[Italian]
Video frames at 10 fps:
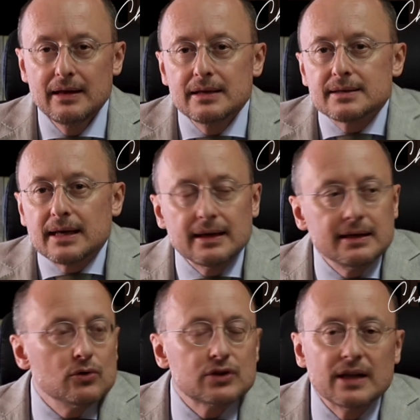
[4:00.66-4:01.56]
Se
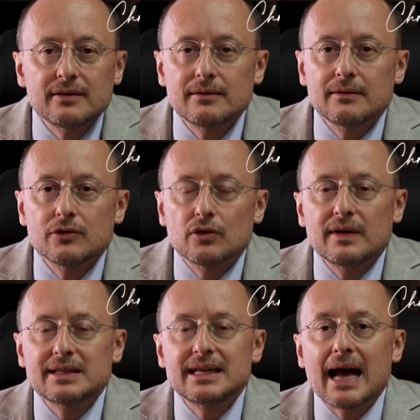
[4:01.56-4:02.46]
io sen- dovessi